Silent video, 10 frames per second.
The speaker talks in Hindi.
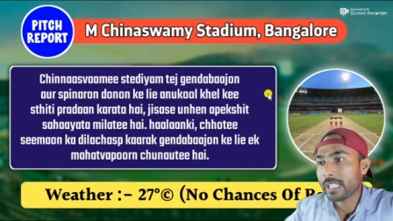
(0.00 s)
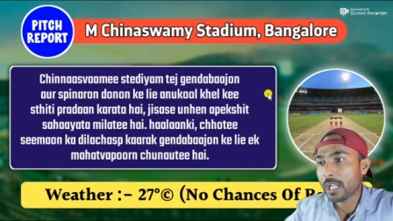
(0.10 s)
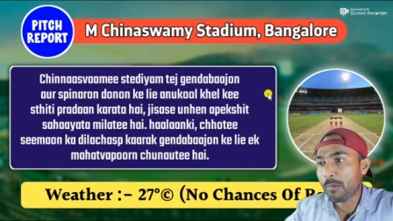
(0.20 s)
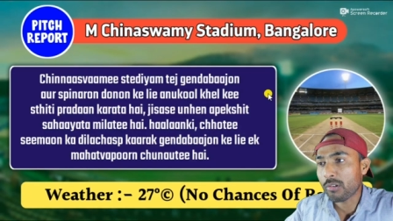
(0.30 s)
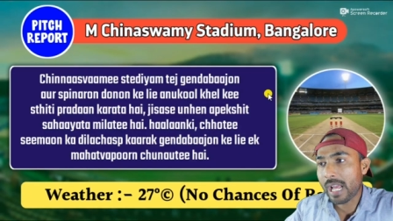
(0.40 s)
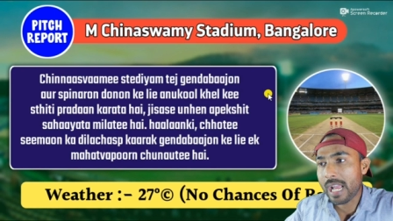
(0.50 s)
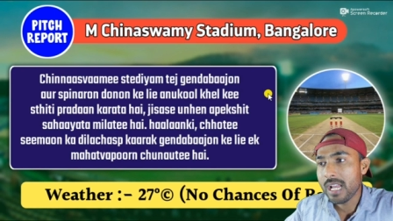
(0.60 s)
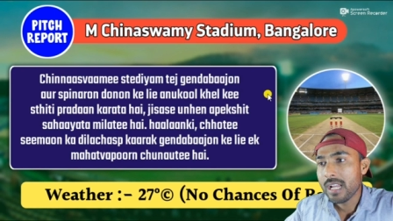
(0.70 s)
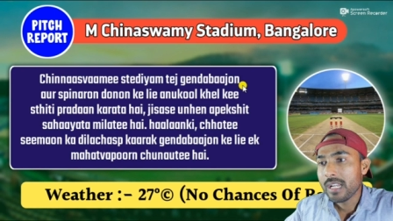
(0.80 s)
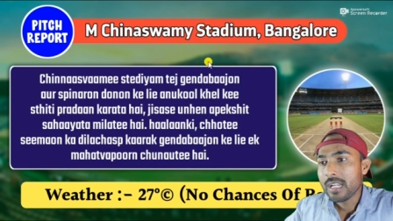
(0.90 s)
पिच रिपोर्ट है
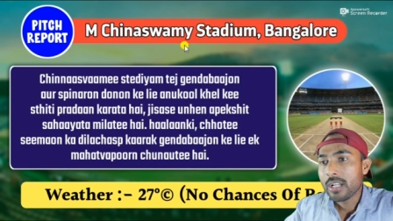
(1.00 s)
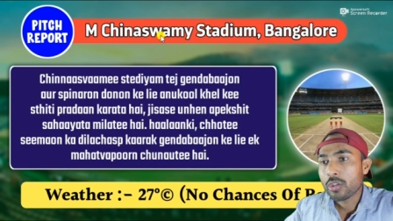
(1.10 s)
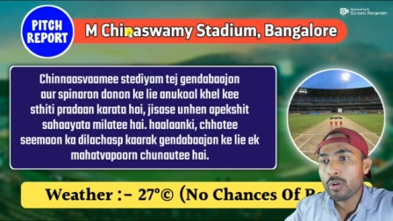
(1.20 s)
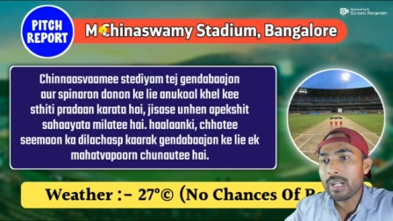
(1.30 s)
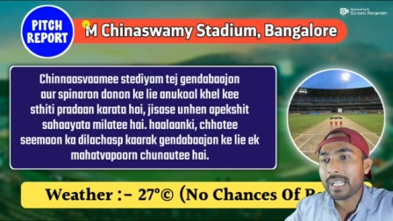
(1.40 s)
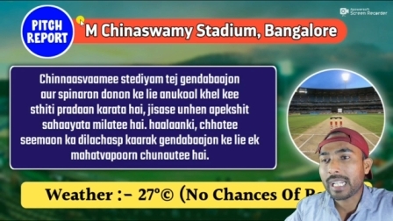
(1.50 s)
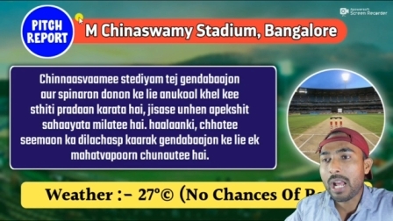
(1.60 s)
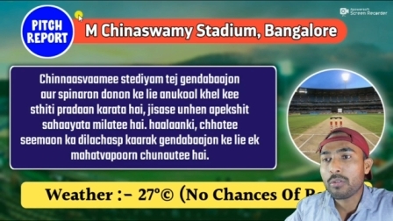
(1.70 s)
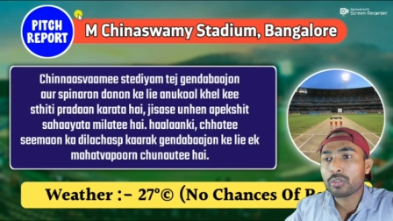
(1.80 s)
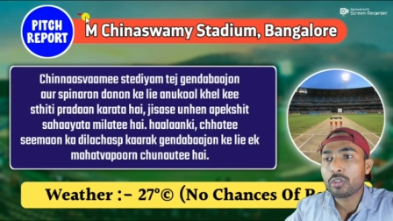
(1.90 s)
जो लिख
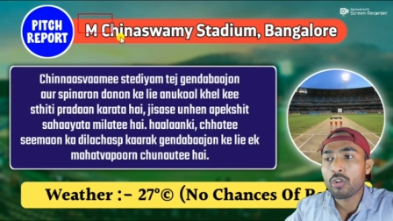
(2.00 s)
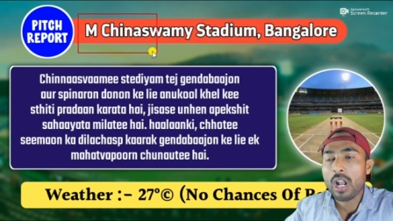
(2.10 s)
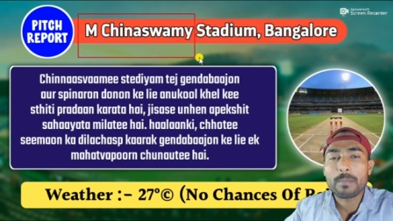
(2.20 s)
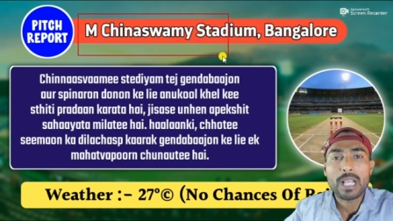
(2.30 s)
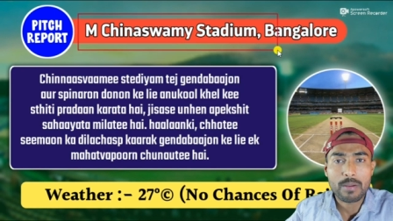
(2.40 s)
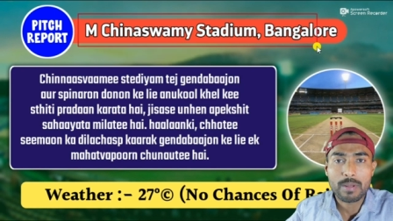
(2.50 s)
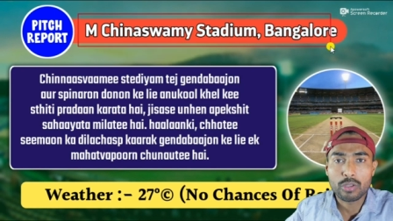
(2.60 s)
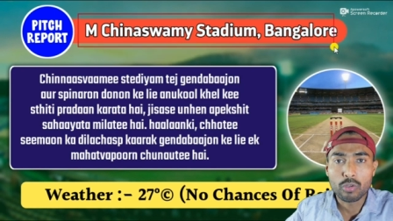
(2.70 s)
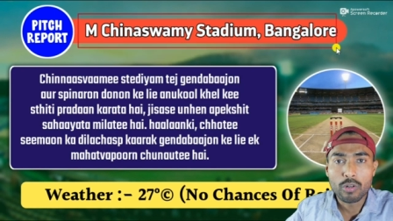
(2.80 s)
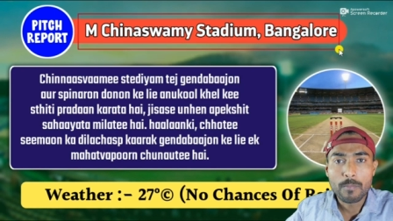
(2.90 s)
रहा है उसकी ओर आप ध्यान
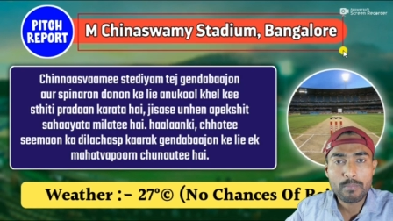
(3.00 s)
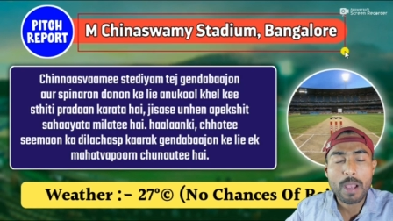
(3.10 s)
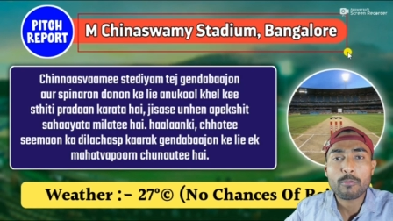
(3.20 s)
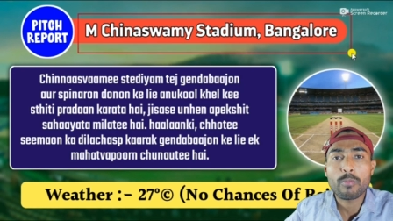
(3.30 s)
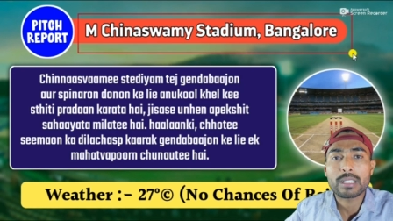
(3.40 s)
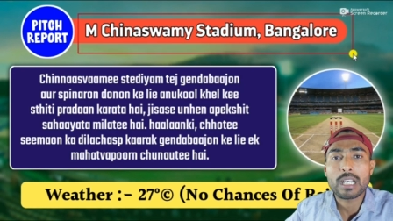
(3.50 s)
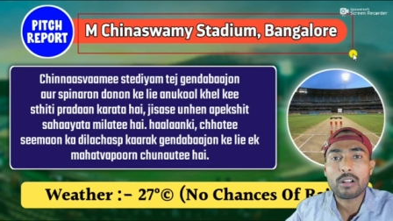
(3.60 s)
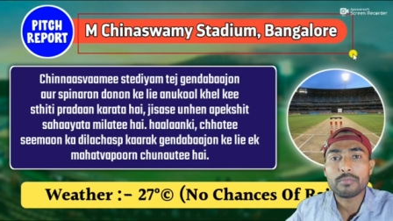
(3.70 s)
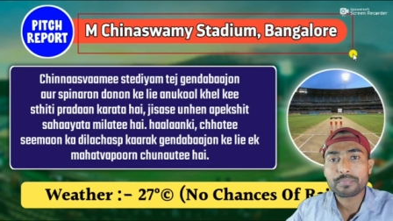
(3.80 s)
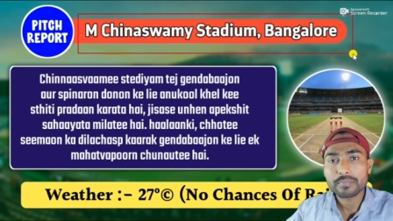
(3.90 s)
मत दो मैं आपको बता
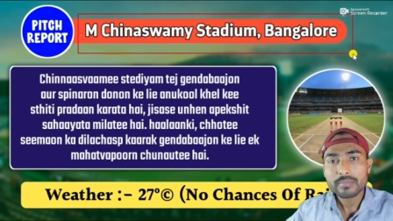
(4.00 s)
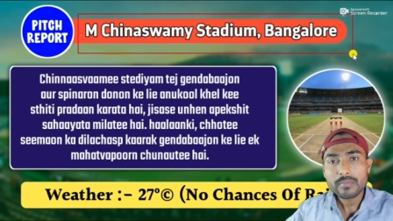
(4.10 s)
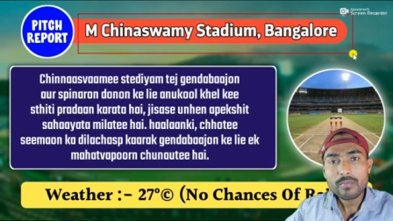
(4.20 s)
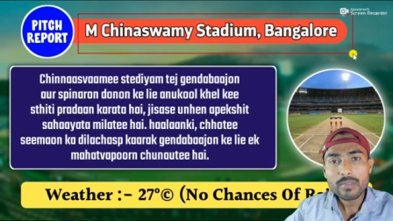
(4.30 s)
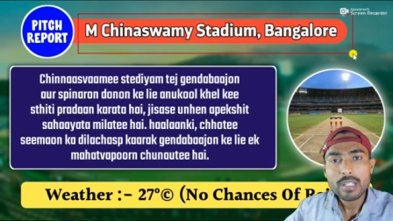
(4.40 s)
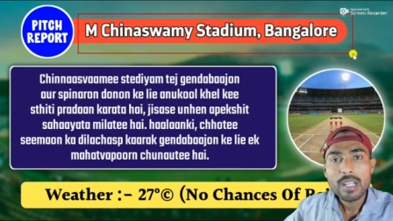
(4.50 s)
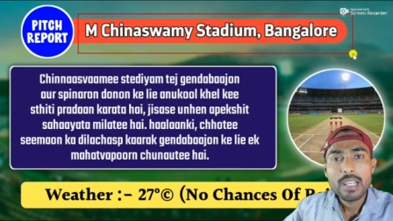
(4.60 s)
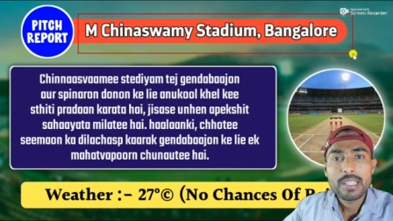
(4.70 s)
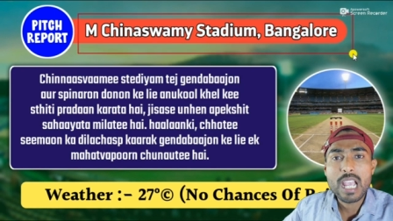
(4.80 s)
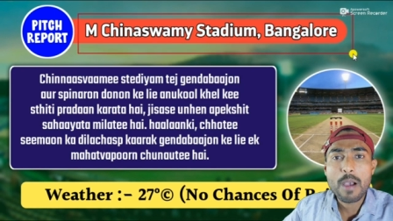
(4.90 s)
रहा
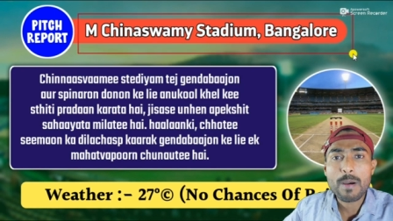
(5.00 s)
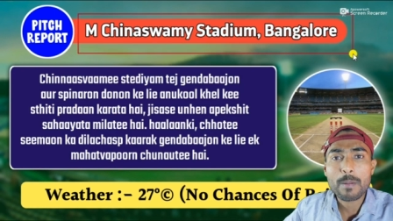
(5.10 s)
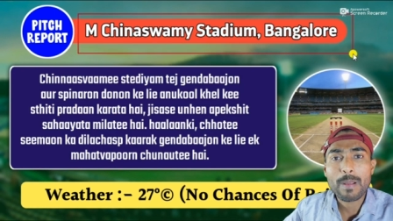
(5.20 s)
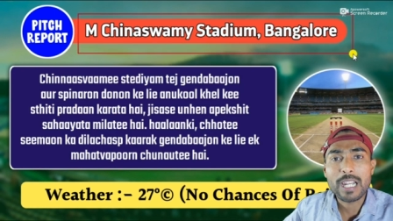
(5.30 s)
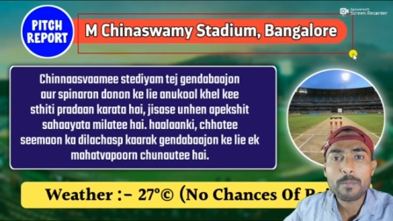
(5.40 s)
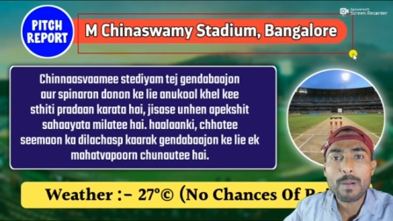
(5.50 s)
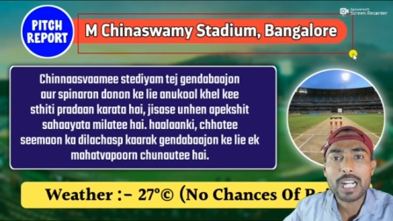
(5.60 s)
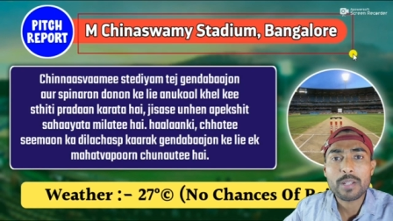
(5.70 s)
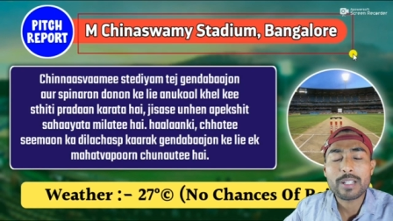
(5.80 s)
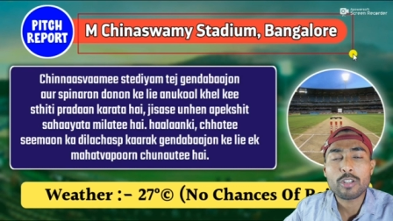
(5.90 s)
हूं यहां पर पहली
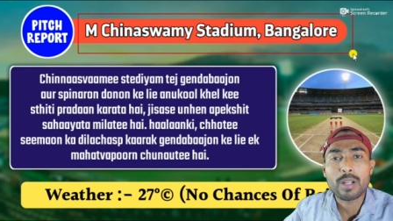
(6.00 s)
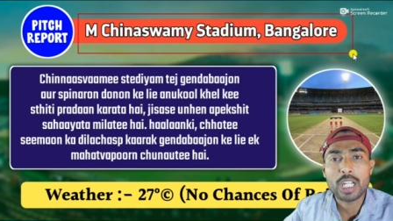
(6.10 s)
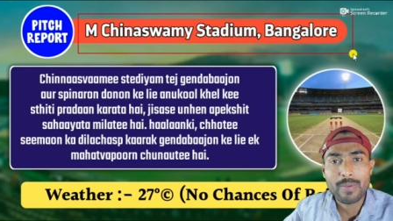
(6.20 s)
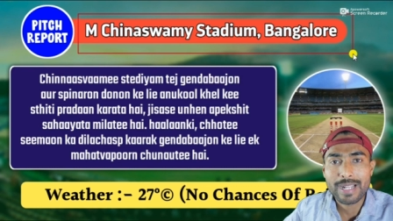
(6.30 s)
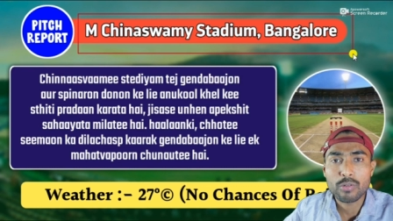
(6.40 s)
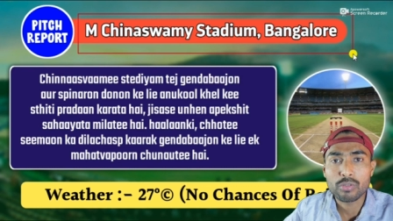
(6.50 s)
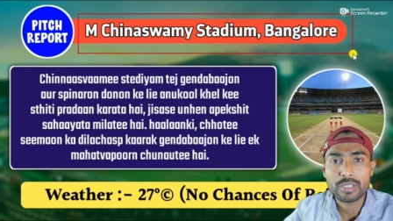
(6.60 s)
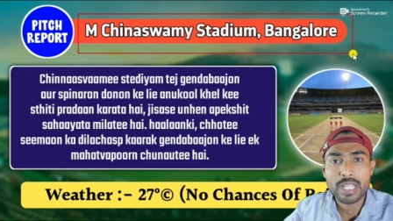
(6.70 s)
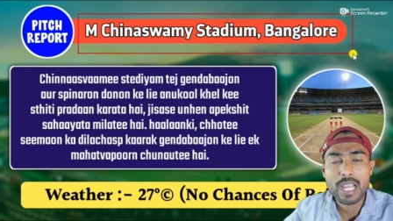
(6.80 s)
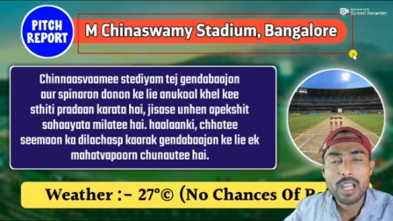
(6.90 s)
पारी में जो बल्लेबाजी
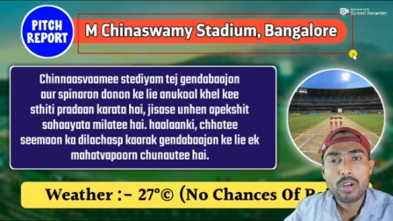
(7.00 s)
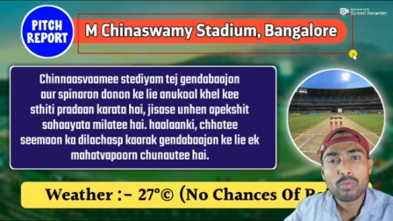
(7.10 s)
होती है